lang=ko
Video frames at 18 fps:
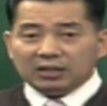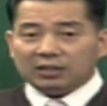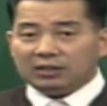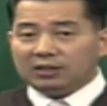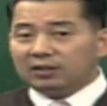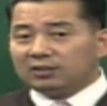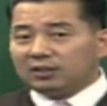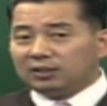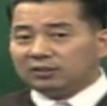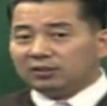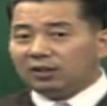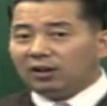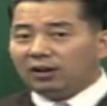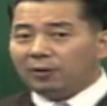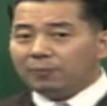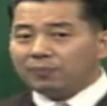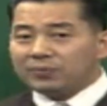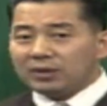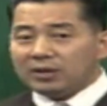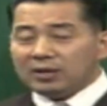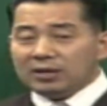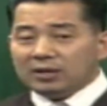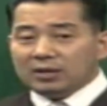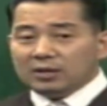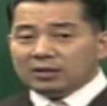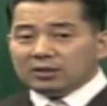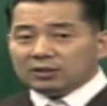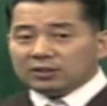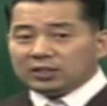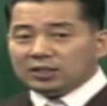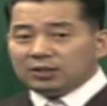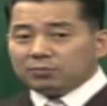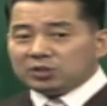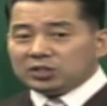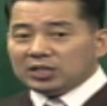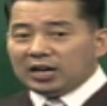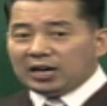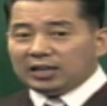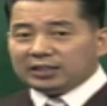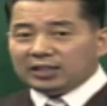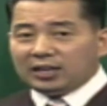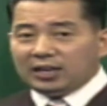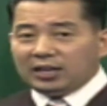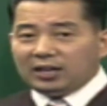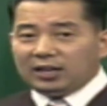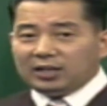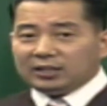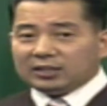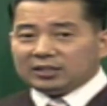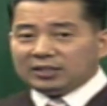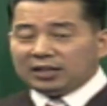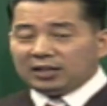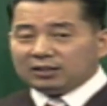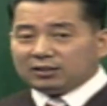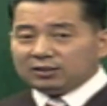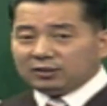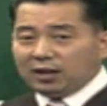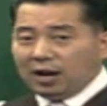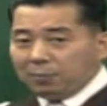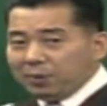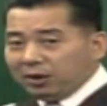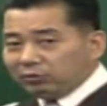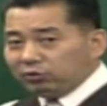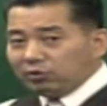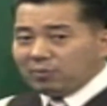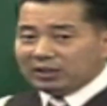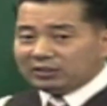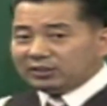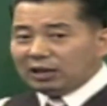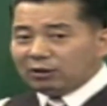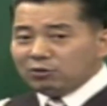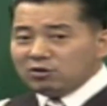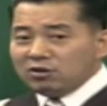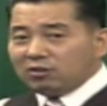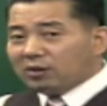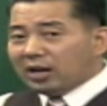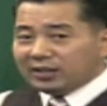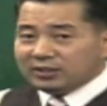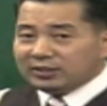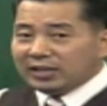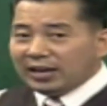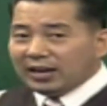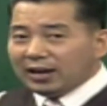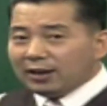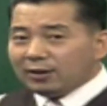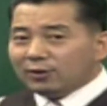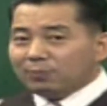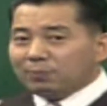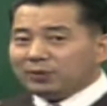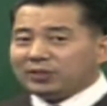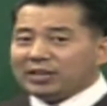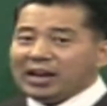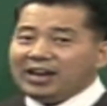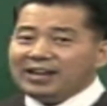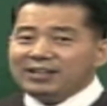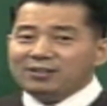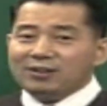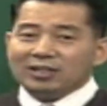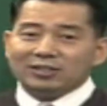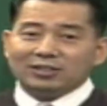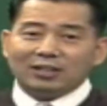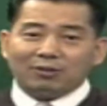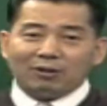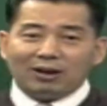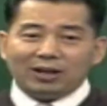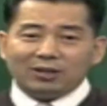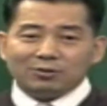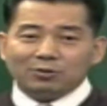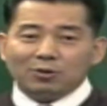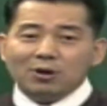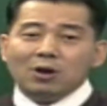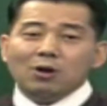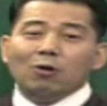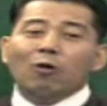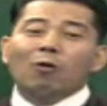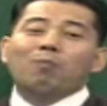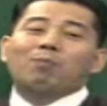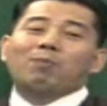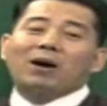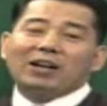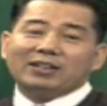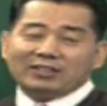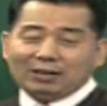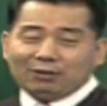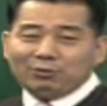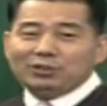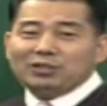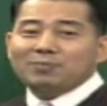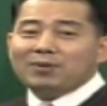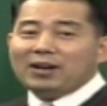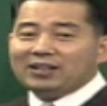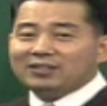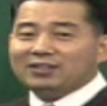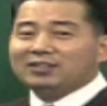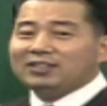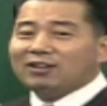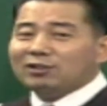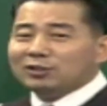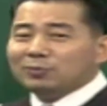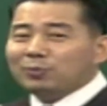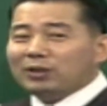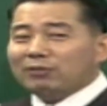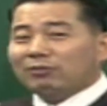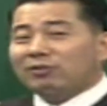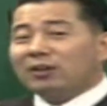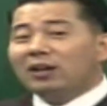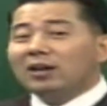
예를 들어서 지금 지나가다가 이렇게 내가 깡패하고 둘이 막 싸우려고 하는데 옆에서 애인이 와서 딱 와가지고 오빠 싸우지 마, 그거 싸워서 뭐해,